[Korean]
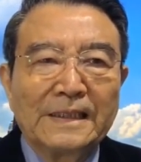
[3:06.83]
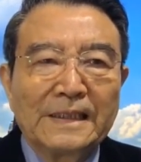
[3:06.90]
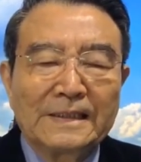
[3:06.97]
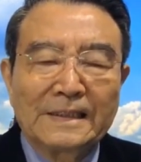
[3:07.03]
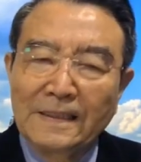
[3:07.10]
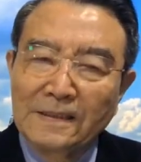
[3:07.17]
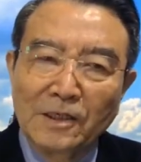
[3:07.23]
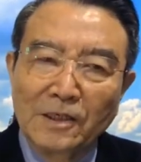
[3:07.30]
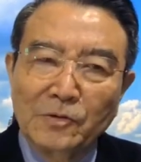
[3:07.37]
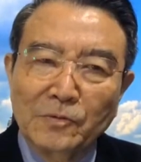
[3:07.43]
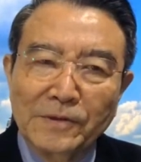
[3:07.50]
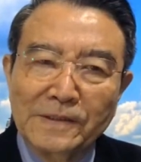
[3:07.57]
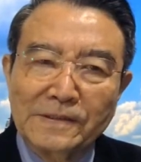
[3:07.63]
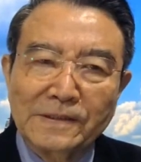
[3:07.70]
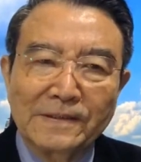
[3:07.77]
그
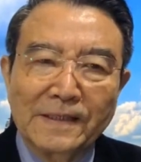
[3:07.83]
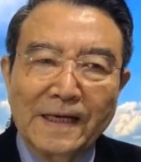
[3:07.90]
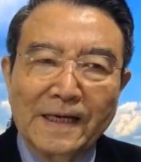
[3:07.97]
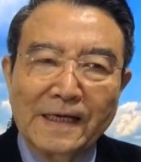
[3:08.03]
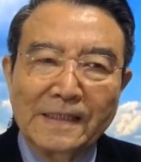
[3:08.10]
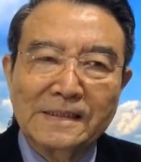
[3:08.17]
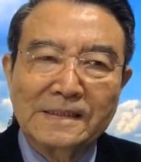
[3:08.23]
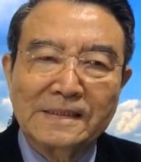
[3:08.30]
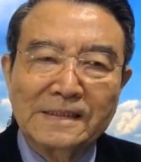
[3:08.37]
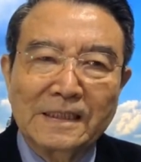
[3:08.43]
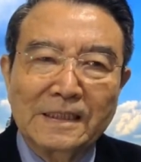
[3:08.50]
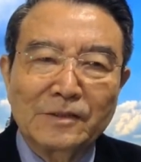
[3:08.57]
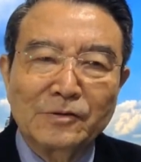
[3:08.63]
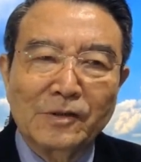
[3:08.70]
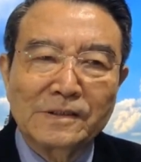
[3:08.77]
여권에서 네 가지
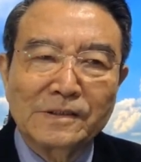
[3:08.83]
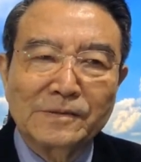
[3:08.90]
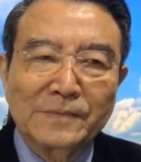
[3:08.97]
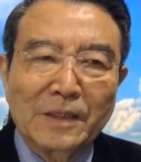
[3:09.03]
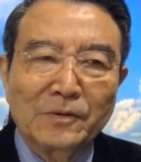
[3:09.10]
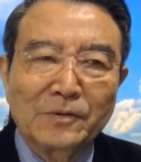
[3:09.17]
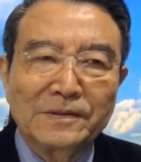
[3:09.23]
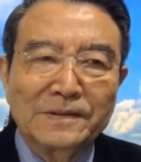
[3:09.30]
시나리오가 지금 나오고